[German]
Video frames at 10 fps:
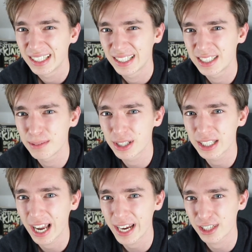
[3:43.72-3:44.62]
ziemlich
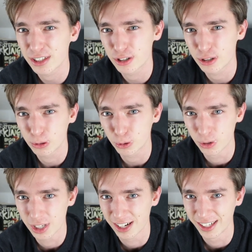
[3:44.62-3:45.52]
leicht zu
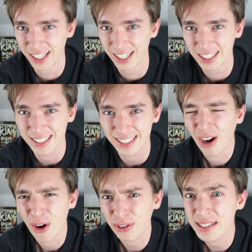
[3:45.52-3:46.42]
gruseln ist.
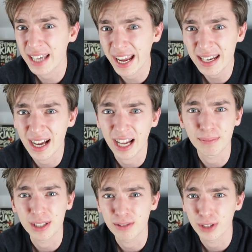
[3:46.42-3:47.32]
Auch das Ende hat
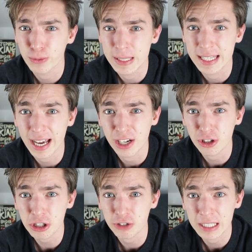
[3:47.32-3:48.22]
mich zum Beispiel sehr
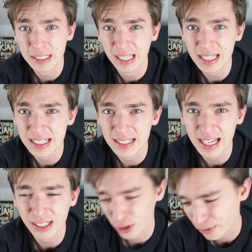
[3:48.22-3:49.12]
enttäuscht, weil ich die ganze
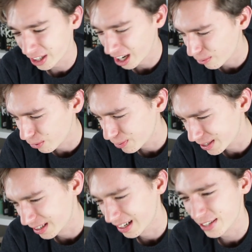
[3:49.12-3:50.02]
Zeit gehofft habe,
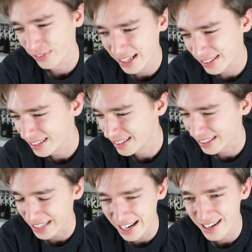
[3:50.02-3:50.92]
bitte lass wenigstens
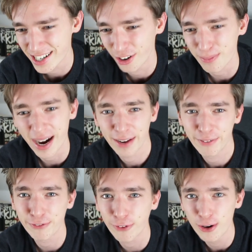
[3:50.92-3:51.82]
das Ende nochmal ein
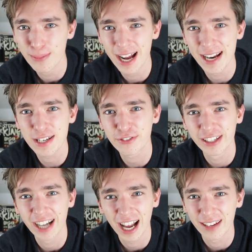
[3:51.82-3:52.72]
fulminantes
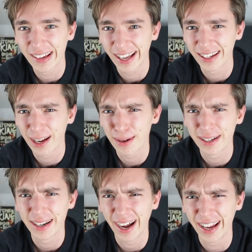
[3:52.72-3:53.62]
Finale werden. Aber
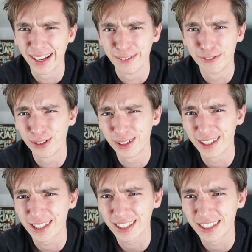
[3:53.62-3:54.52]
nein, wurde
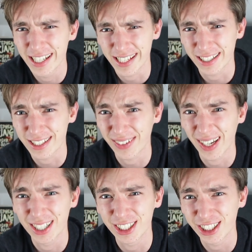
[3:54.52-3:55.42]
es nicht. Das
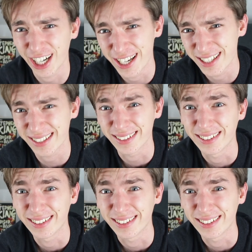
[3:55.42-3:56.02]
war scheiße.